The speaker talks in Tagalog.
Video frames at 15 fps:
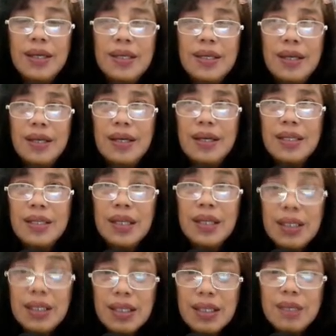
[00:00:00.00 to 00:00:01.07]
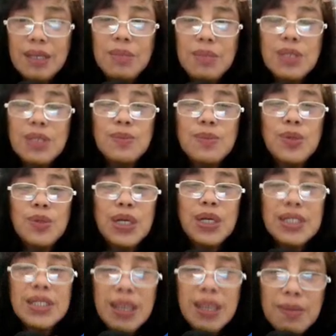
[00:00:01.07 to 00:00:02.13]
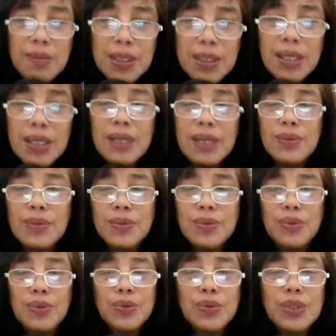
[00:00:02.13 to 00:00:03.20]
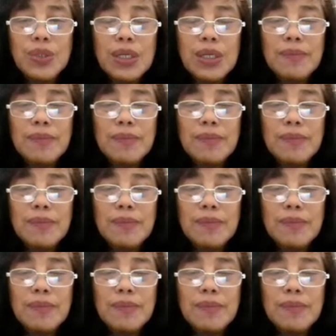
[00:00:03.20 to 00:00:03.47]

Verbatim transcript: Uh, nakita niya mismo, nakasama niya, no, nung,